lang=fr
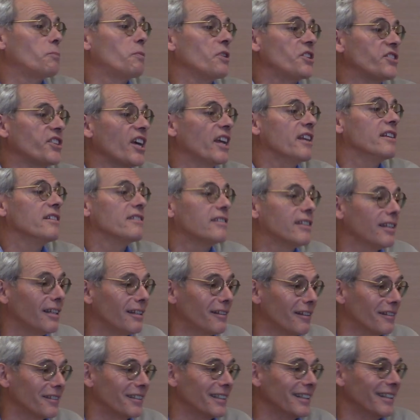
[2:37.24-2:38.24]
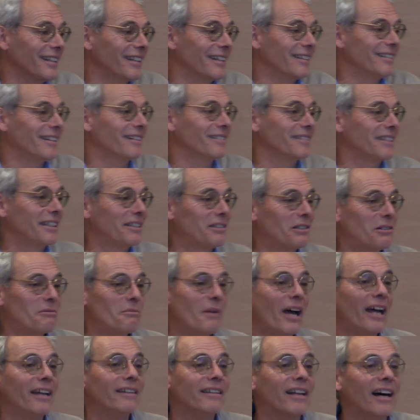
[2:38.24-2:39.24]
spécialisé dans des, dans des
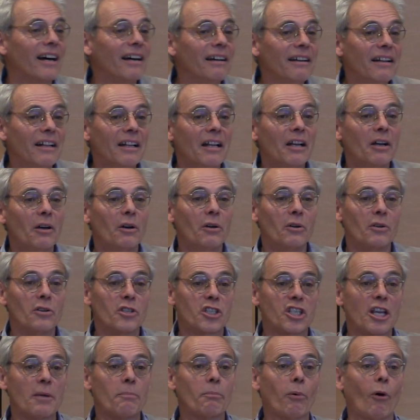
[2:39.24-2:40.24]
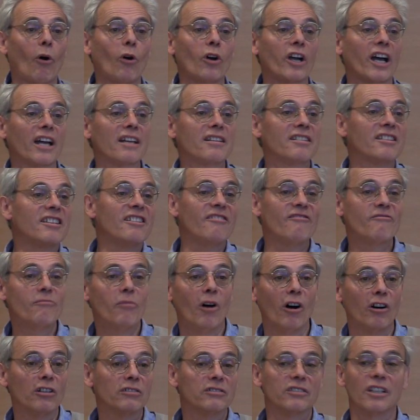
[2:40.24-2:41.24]
domaines. Hein. j'ai
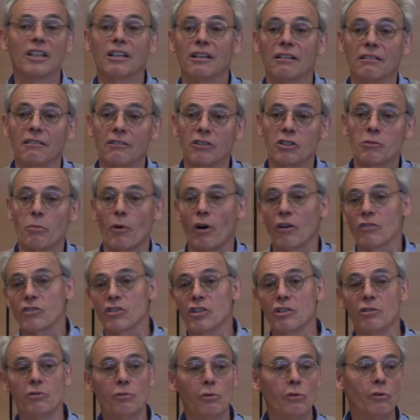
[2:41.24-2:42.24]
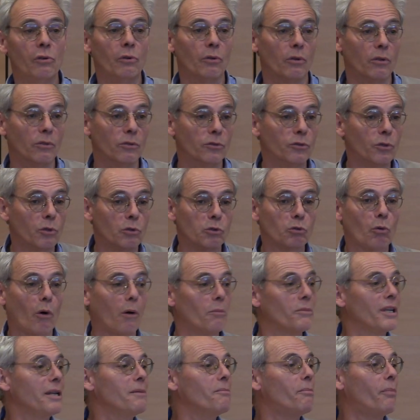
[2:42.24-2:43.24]
progressivement des, je sais j'ai lu deux ou
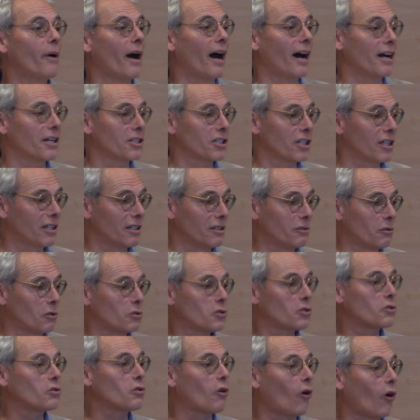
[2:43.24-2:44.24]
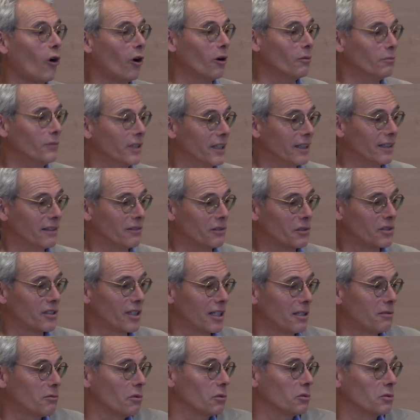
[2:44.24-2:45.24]
trois mille pages hein, d'Ostrom et de ce
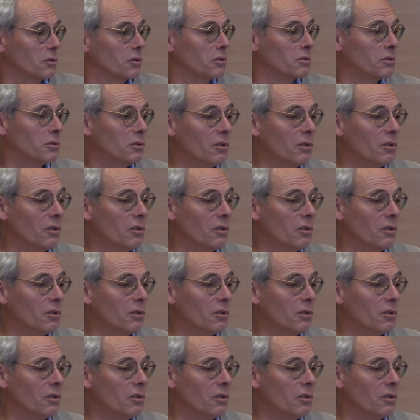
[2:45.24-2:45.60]
qui tourne